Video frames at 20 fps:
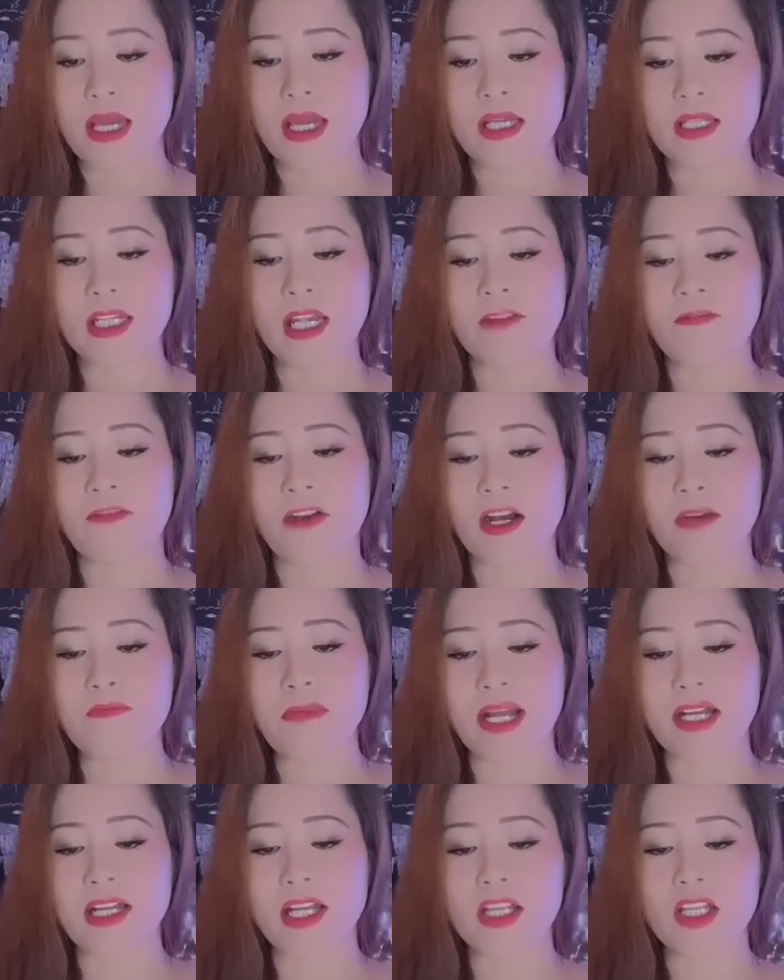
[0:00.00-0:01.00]
Sách vở
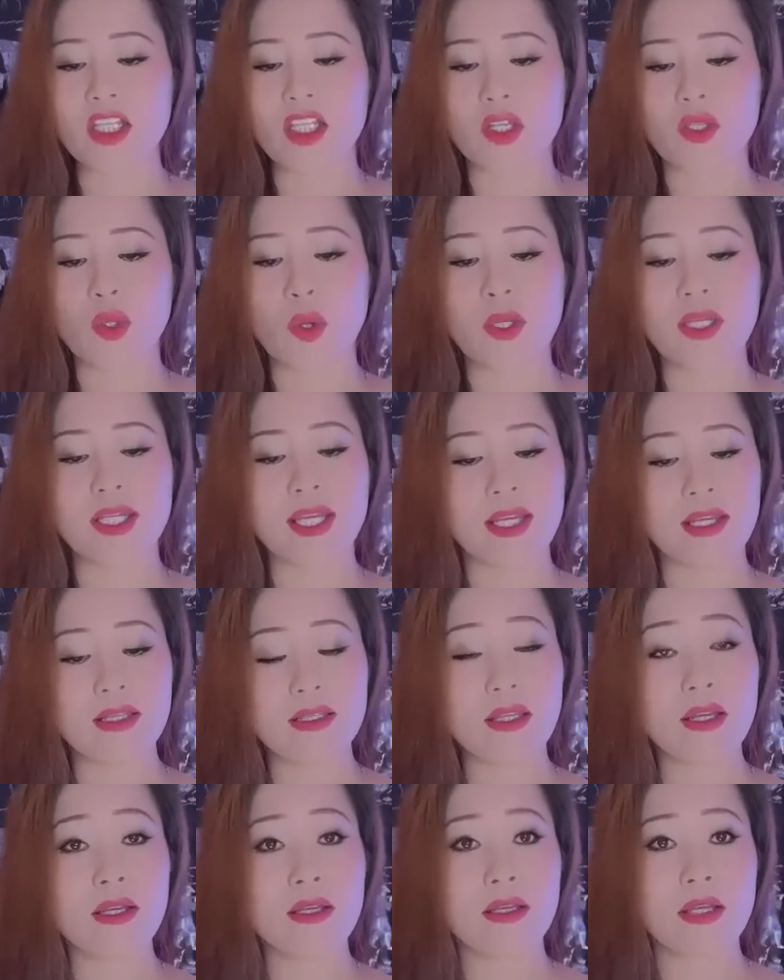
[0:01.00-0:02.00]
mang đến cho tôi kiến
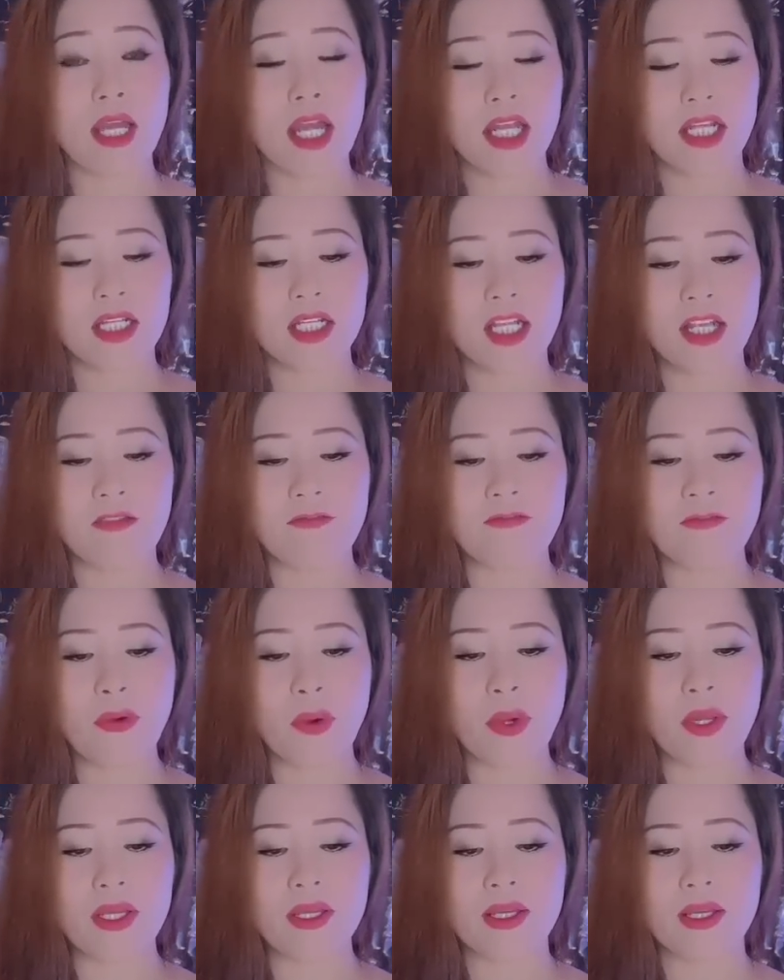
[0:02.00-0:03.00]
thức, niềm
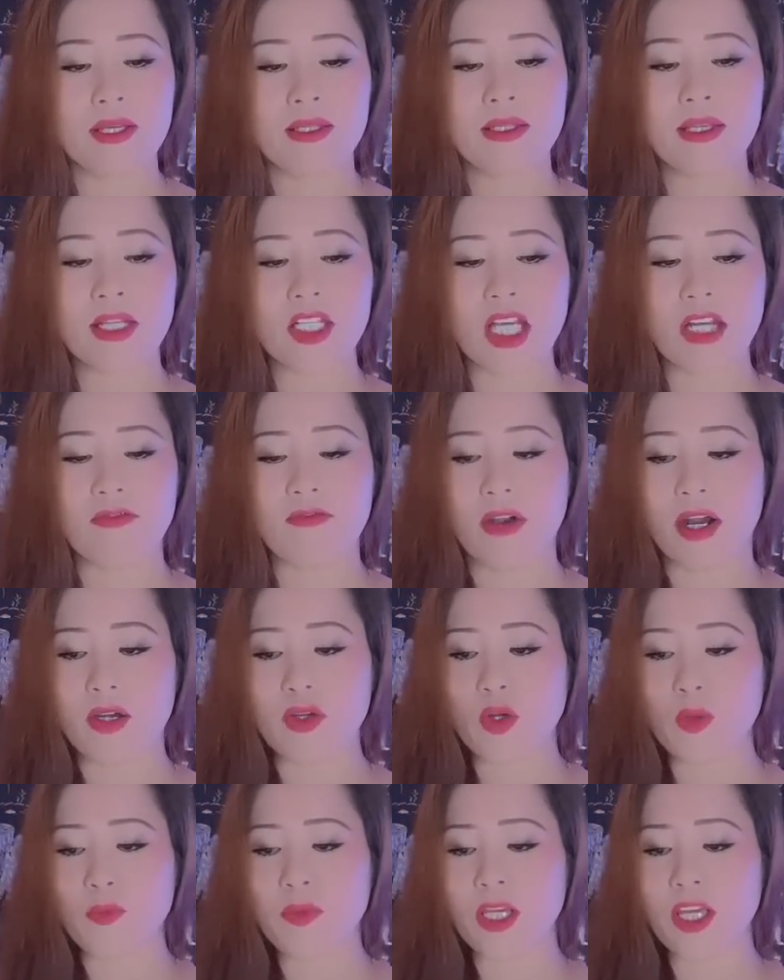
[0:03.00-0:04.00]
vui, nhưng sách vở
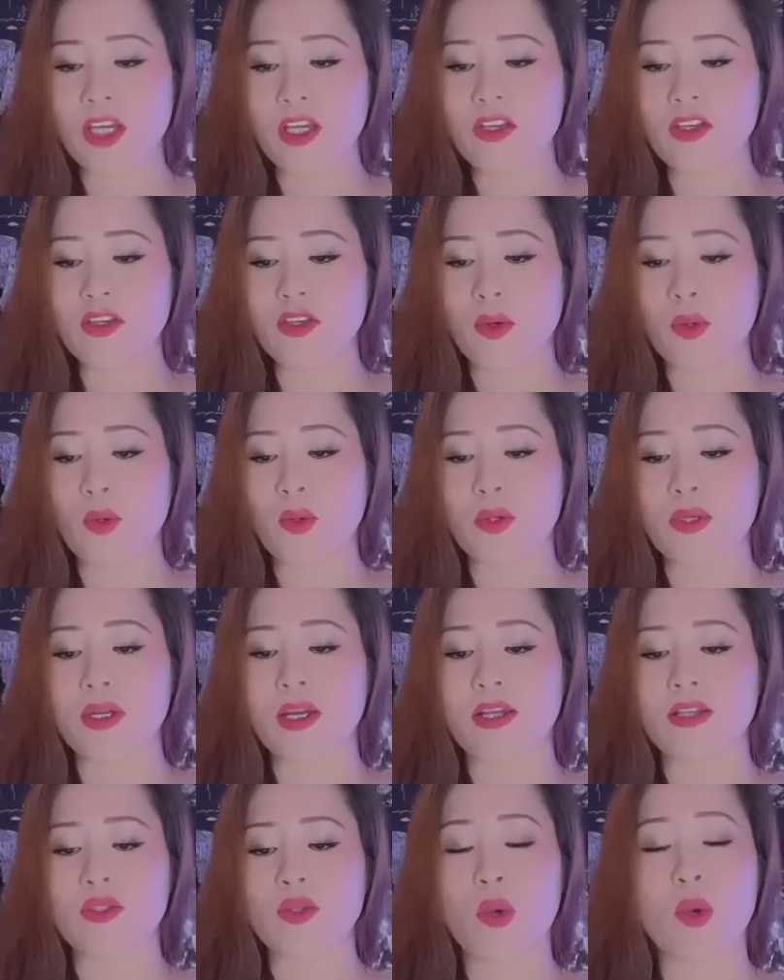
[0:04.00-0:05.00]
cũng khiến cho cuộc
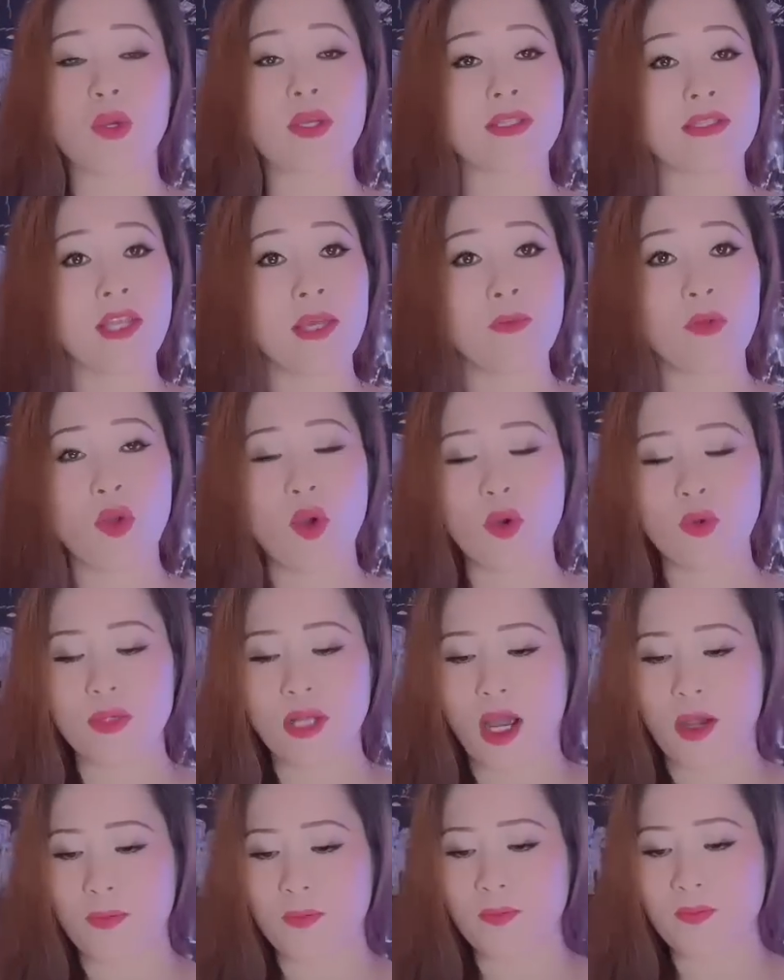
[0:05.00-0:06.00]
đời tôi thêm cô
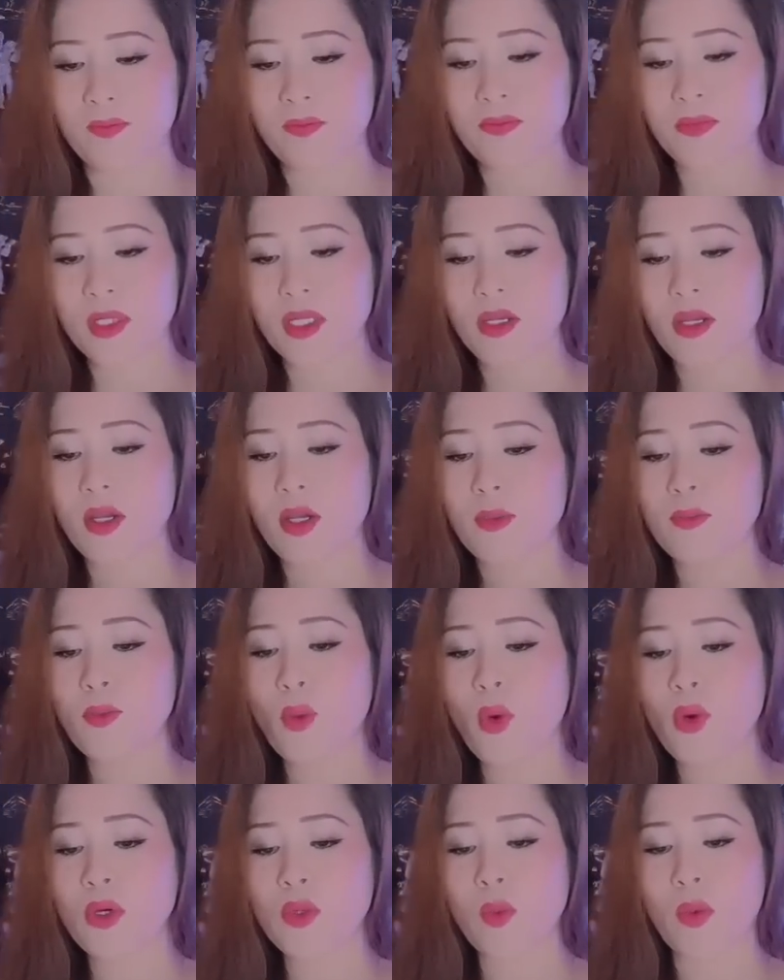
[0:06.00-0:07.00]
độc.
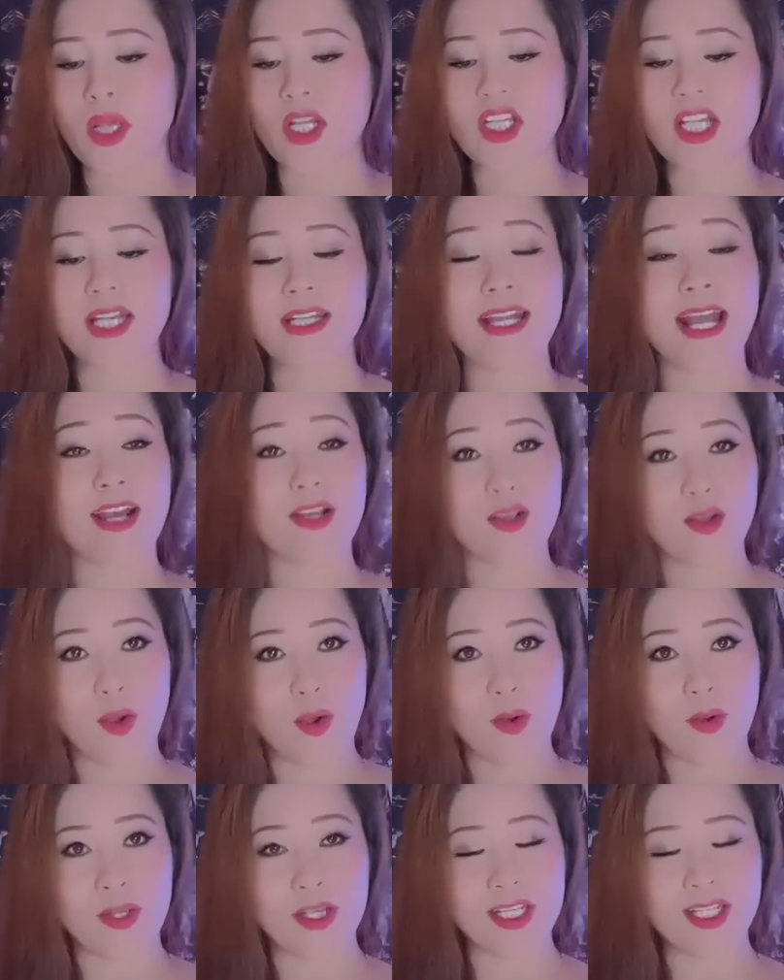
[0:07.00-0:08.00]
Buông quyển sách đang
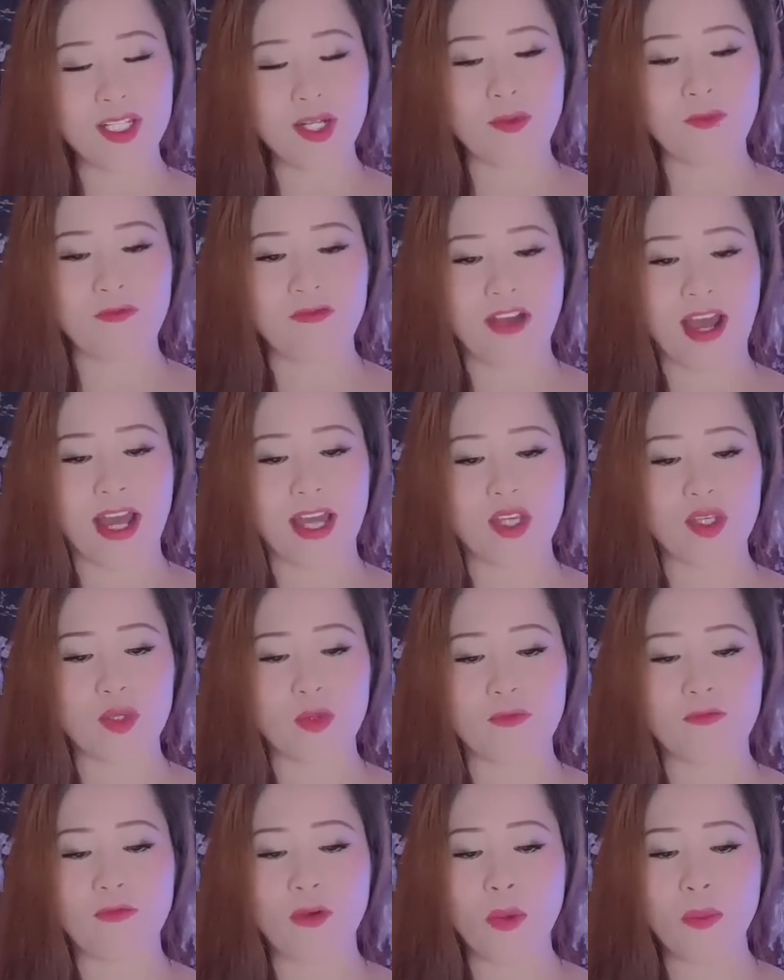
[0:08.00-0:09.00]
coi trong vài
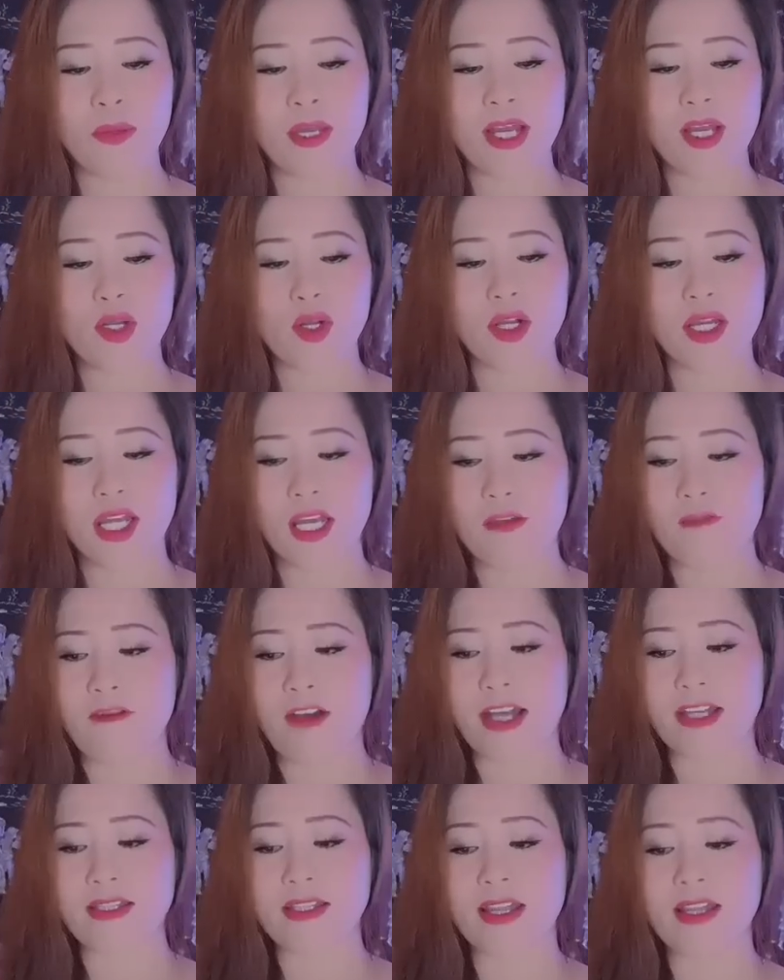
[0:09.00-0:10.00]
chục phút, có khi
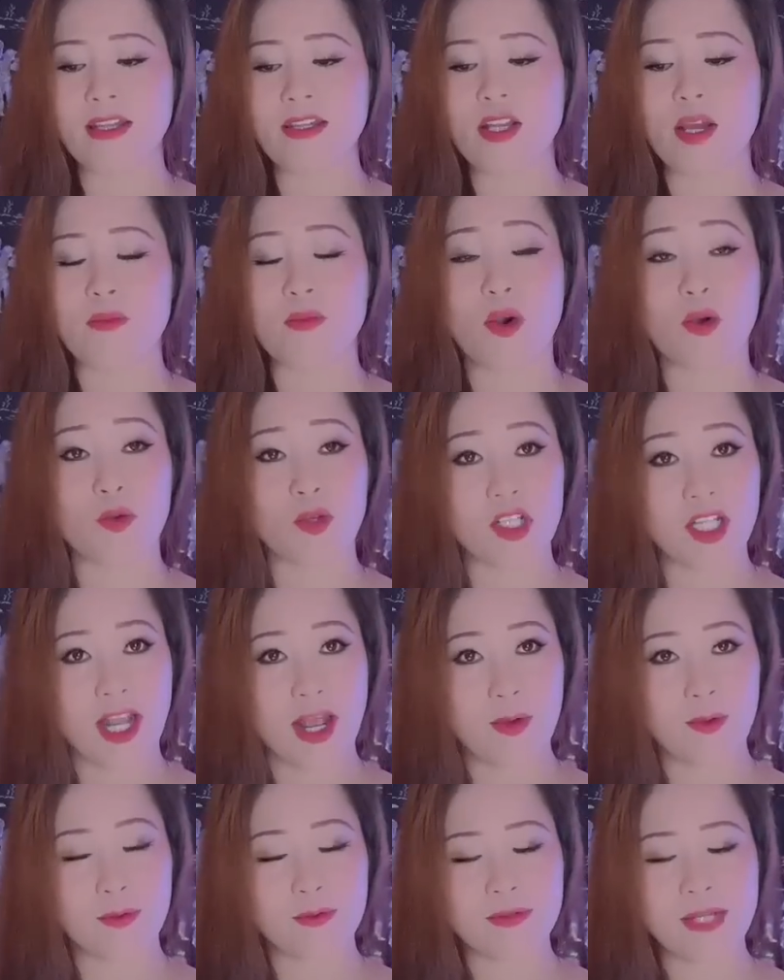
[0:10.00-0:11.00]
vài tiếng đồng hồ sau.